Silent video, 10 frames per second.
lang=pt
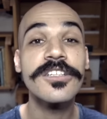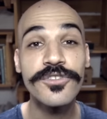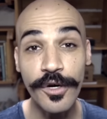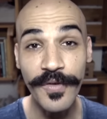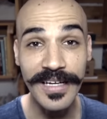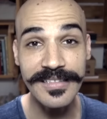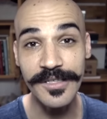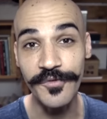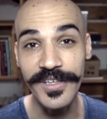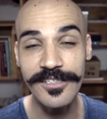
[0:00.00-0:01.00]
Tô falando
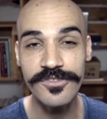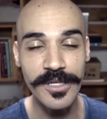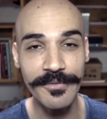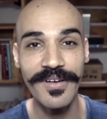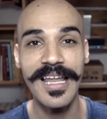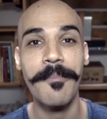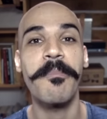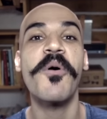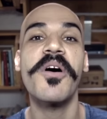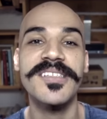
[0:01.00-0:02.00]
esse vídeo só para falar,
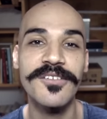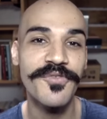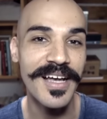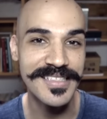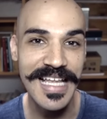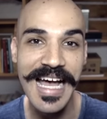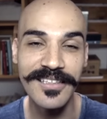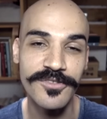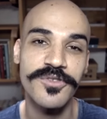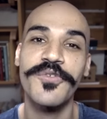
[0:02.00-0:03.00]
porra, você não faz
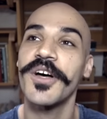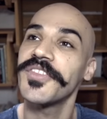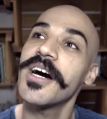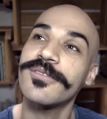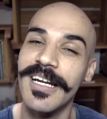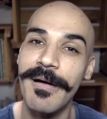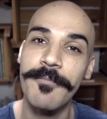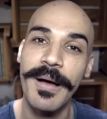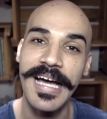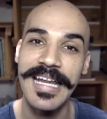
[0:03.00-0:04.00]
nada, eu sou fodão,
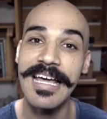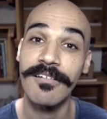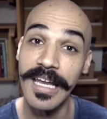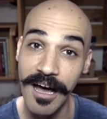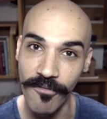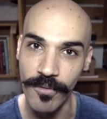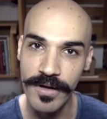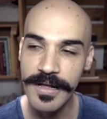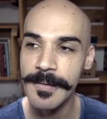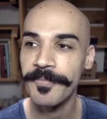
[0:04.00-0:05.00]
trabalho pra caralho? Não.
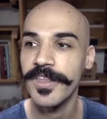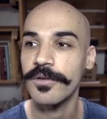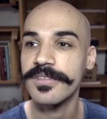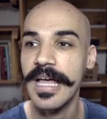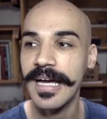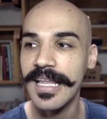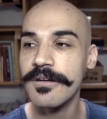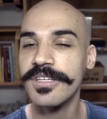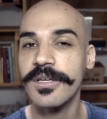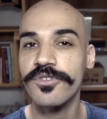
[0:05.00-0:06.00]
Eu, é
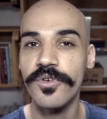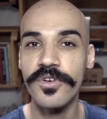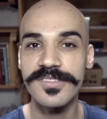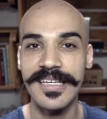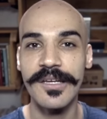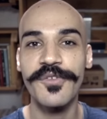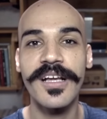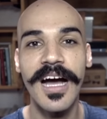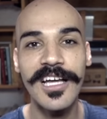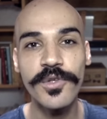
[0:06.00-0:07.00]
claro que eu tô
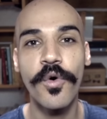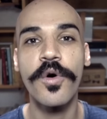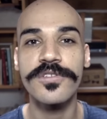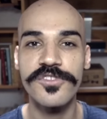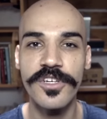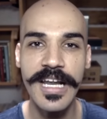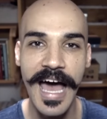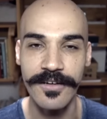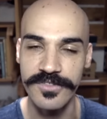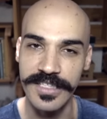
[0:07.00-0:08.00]
sacrificando outros
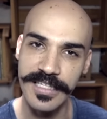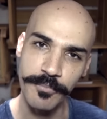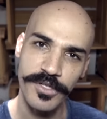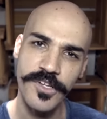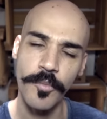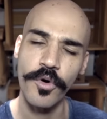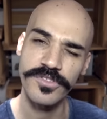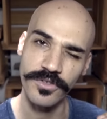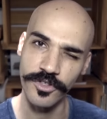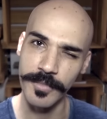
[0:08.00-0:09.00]
horários, né? Depois do
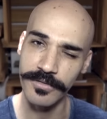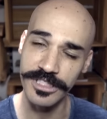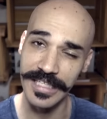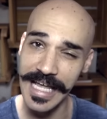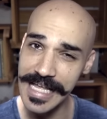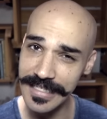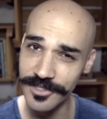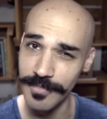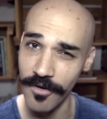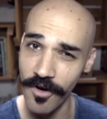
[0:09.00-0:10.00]
almoço eu dou uma cochilada
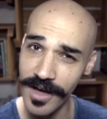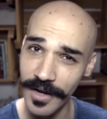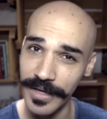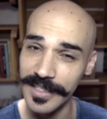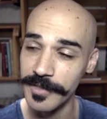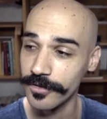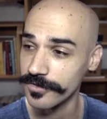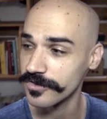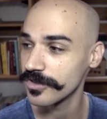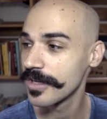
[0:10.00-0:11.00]
de uma hora, 40
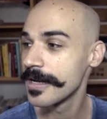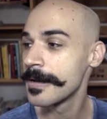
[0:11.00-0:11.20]
minutos.